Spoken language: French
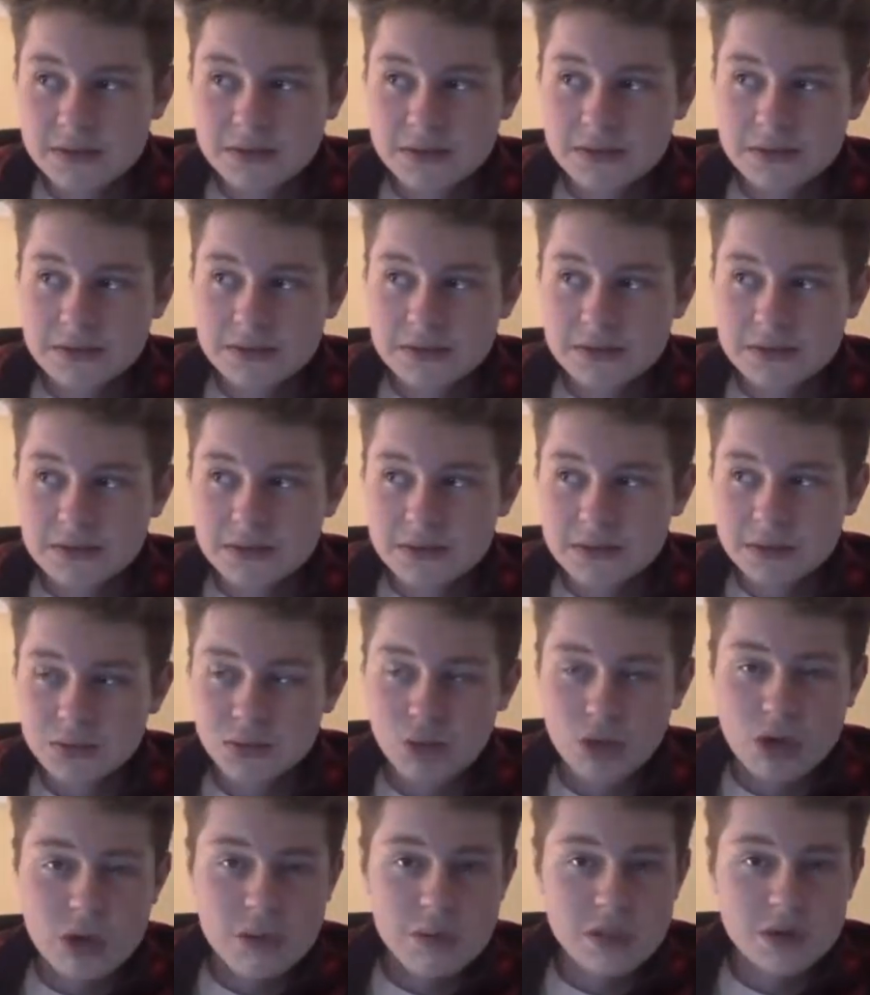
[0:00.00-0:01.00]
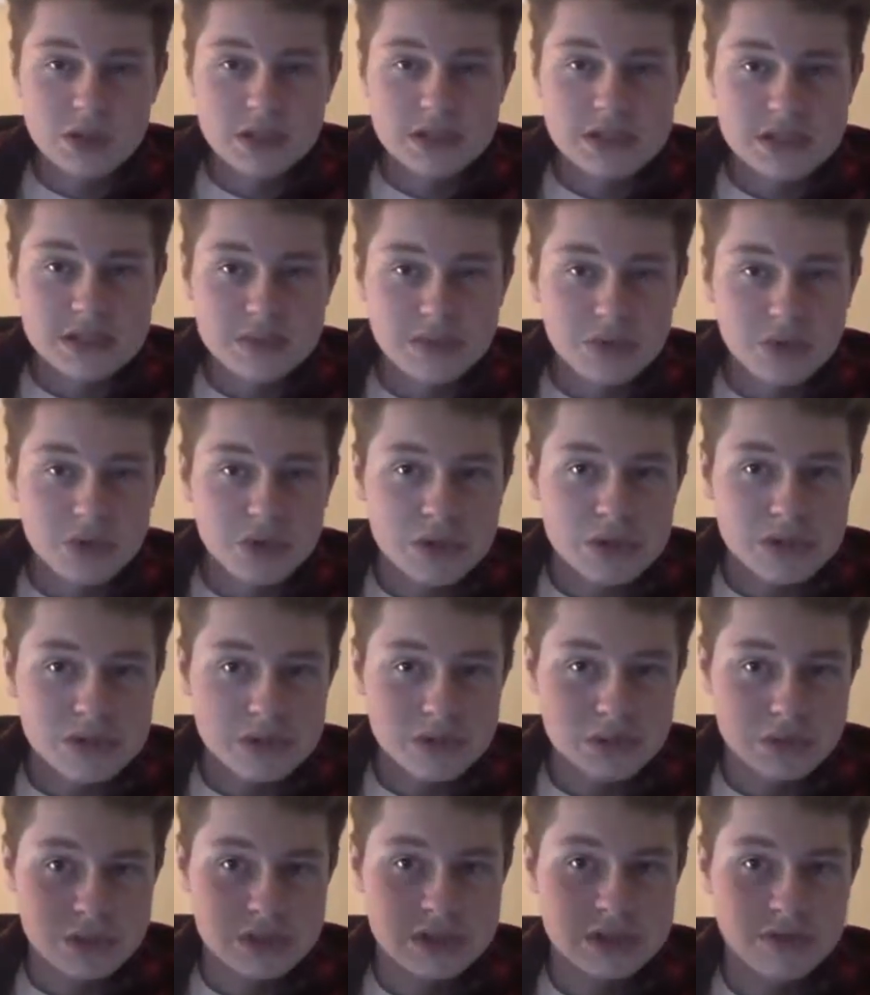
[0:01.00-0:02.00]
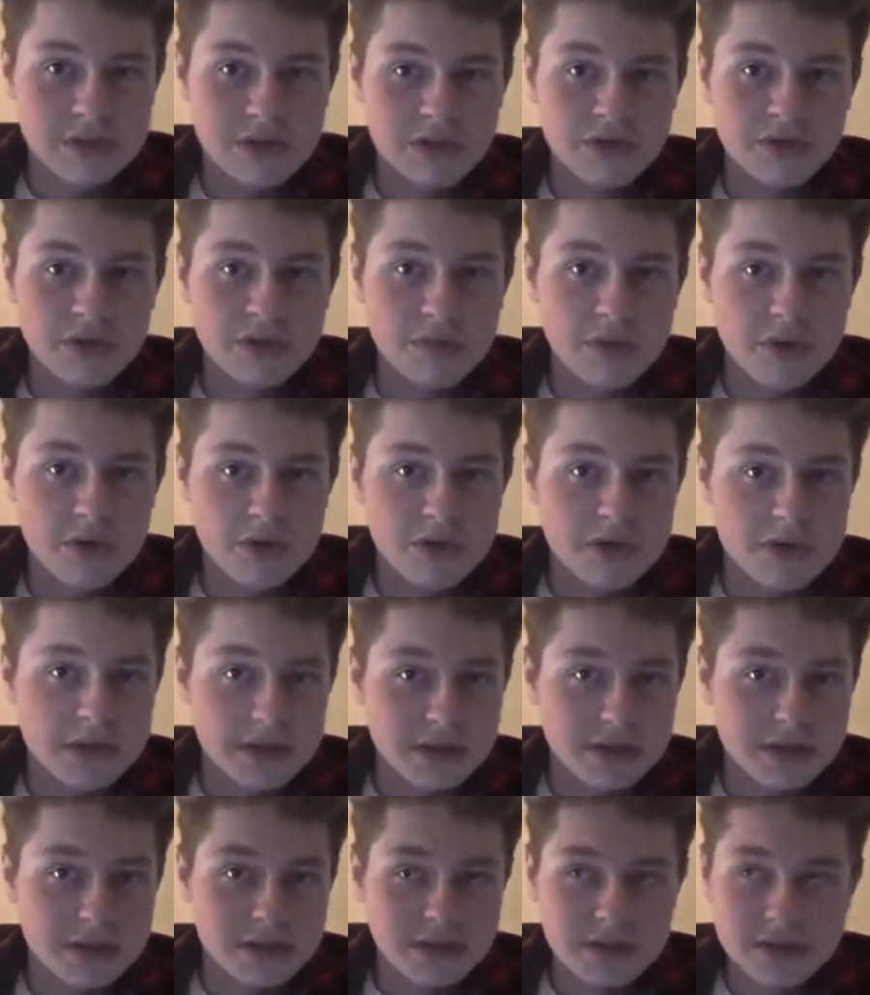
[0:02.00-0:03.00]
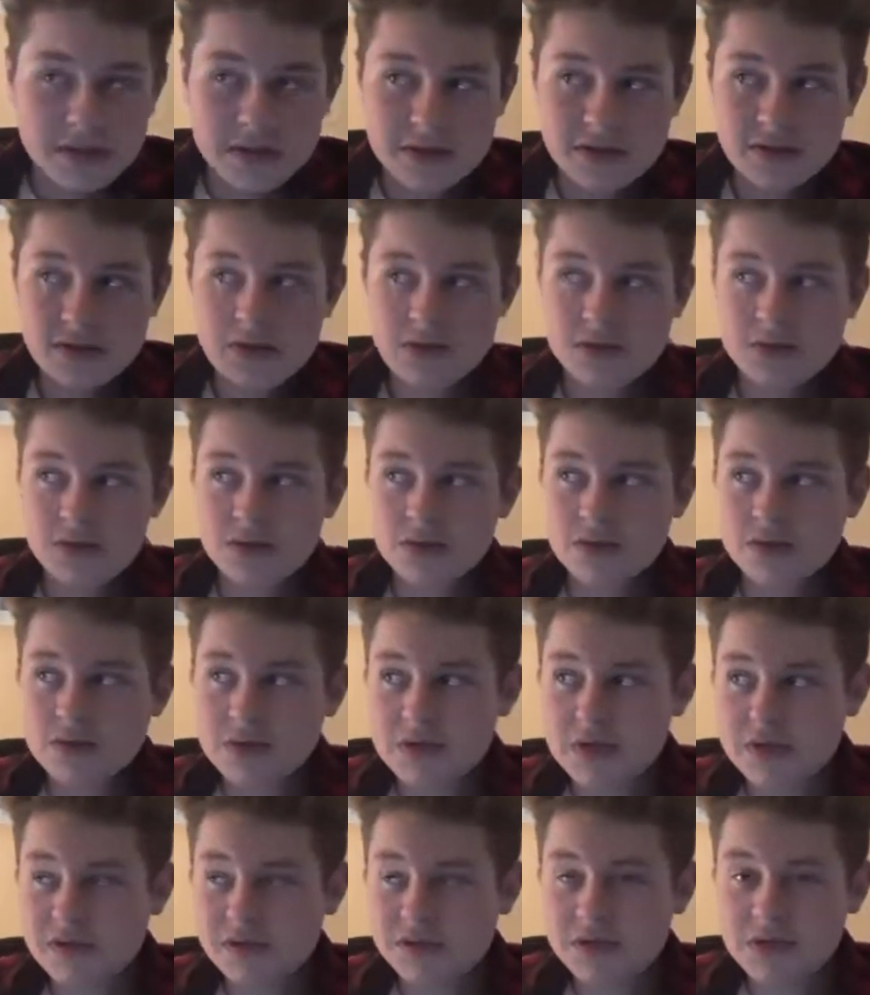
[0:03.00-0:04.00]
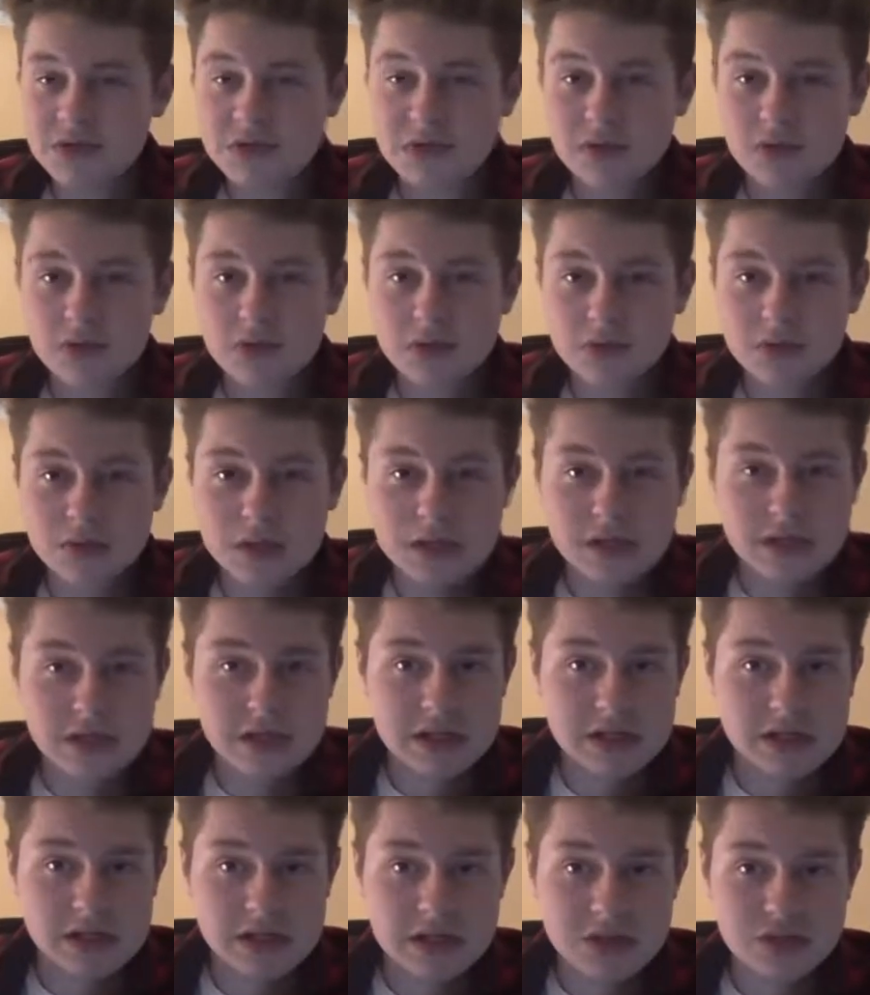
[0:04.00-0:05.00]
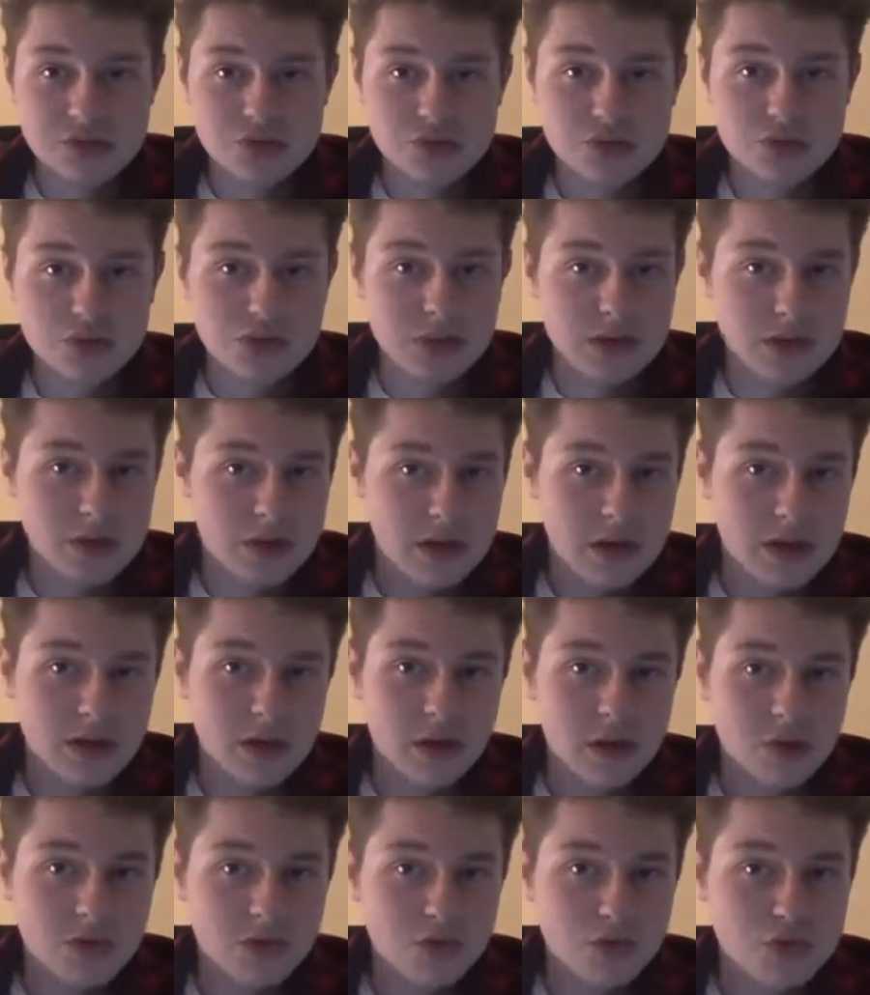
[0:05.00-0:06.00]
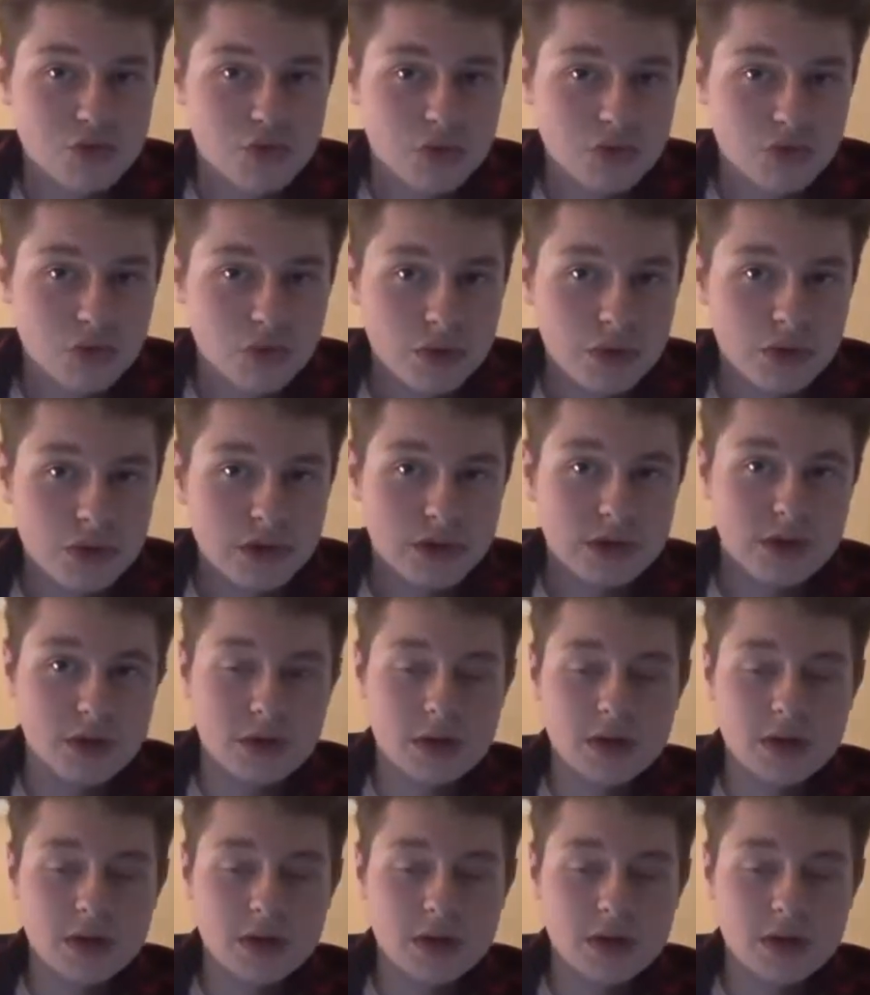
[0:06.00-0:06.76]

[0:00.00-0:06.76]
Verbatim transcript: Euh, pour la bonne et simple raison que ça m'a vraiment irrité euh, cette vidéo, des, les insultes ah, en vue voit voilà.